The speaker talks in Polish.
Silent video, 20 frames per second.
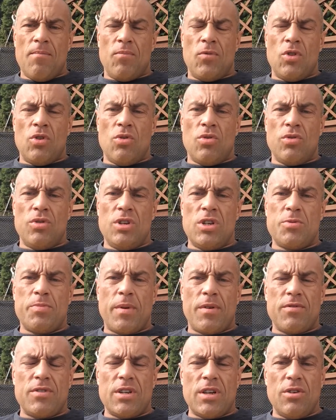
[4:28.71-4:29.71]
No, nie
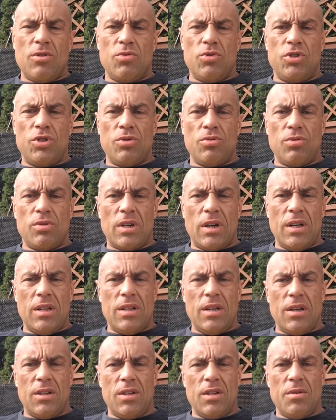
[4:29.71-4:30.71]
sprawdzają się tutaj
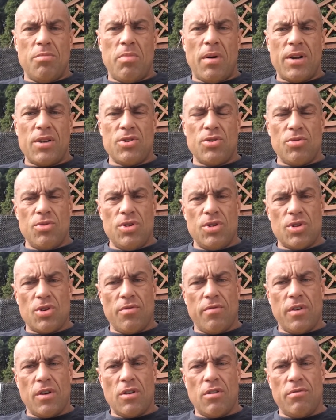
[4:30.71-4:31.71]
diety bardzo
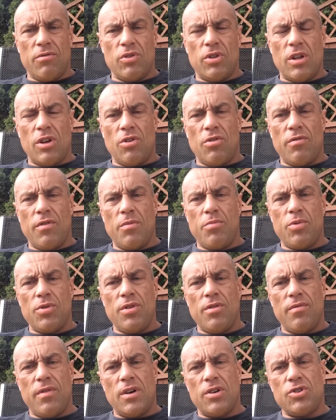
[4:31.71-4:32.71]
niskowęglowodanowe,
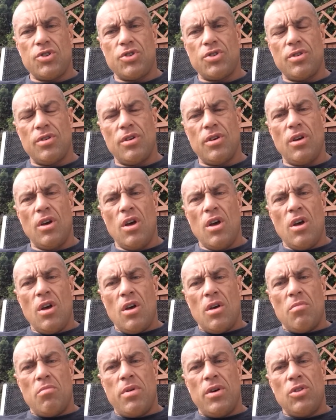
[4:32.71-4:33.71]
ponieważ e,
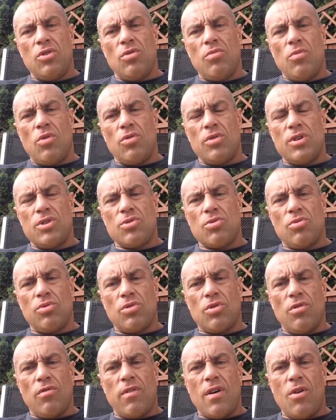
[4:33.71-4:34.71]
będą one
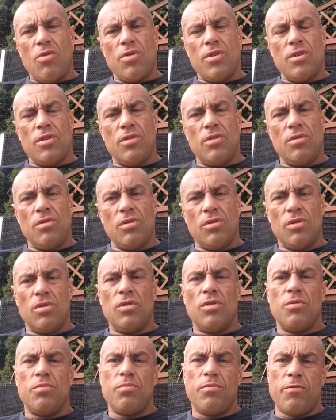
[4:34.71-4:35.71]
skutkowały e,
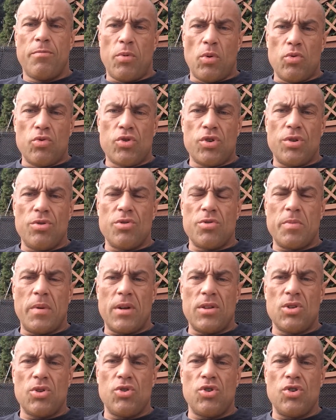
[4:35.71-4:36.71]
w połączeniu z
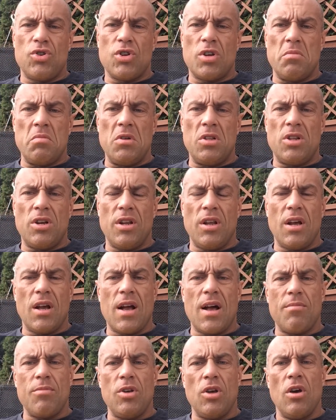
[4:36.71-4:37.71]
bardzo ciężkimi
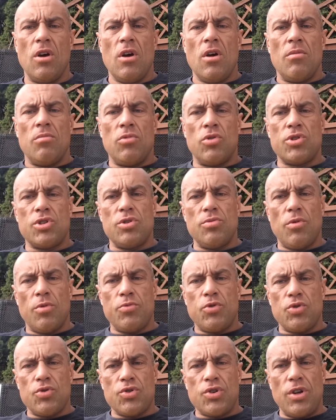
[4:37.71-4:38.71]
treningami, mocnym
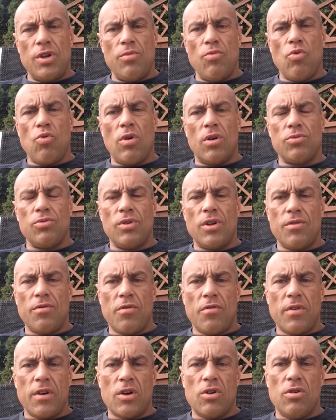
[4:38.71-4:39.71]
obciążeniem układu
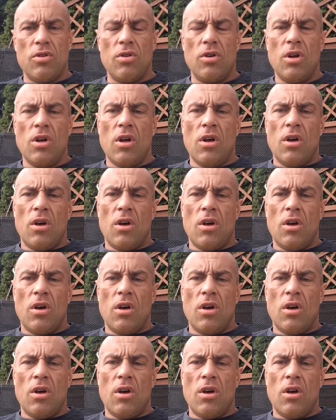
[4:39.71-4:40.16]
nerwowego,